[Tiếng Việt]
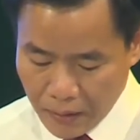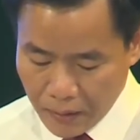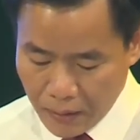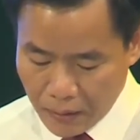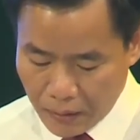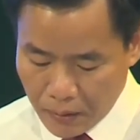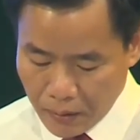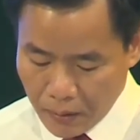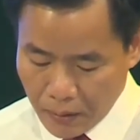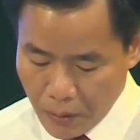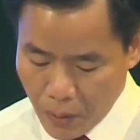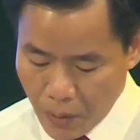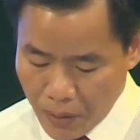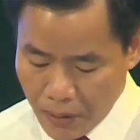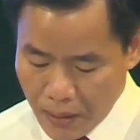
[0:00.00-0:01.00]
tỉnh Thừa Thiên
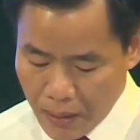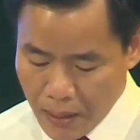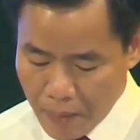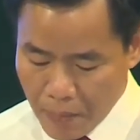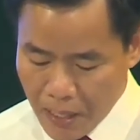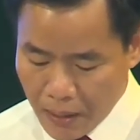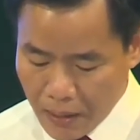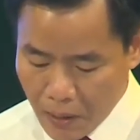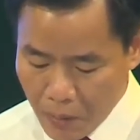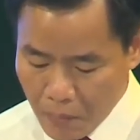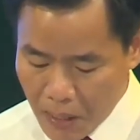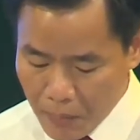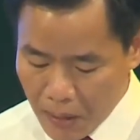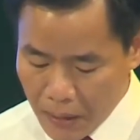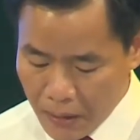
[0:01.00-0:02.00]
Huế đến năm
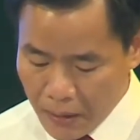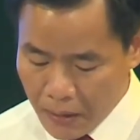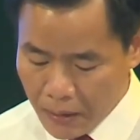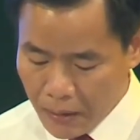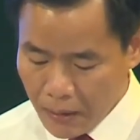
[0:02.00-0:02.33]
2030,